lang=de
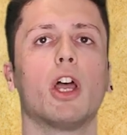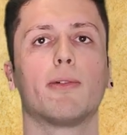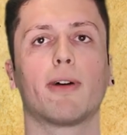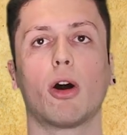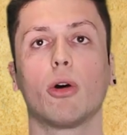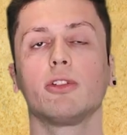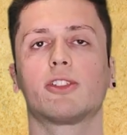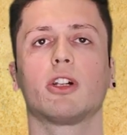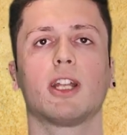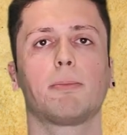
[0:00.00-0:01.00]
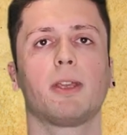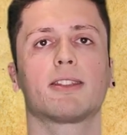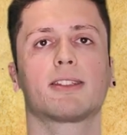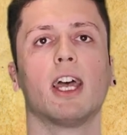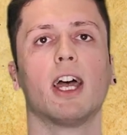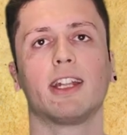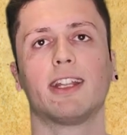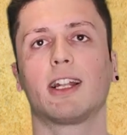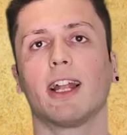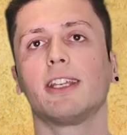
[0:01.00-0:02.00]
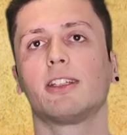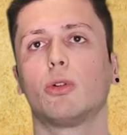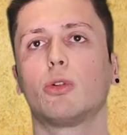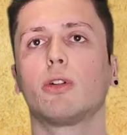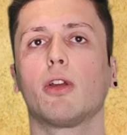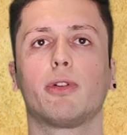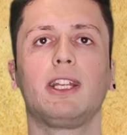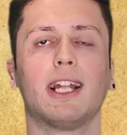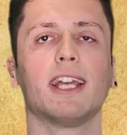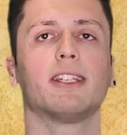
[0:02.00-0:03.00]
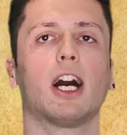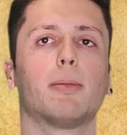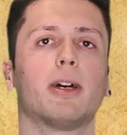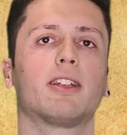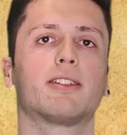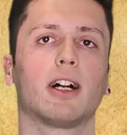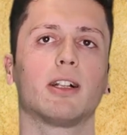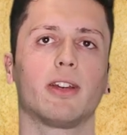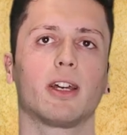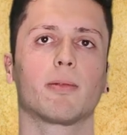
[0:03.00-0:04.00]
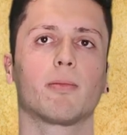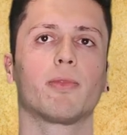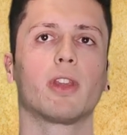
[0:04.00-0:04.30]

Frauen sollten ab jetzt der gleiche Lohn für die gleiche Arbeit gezahlt werden.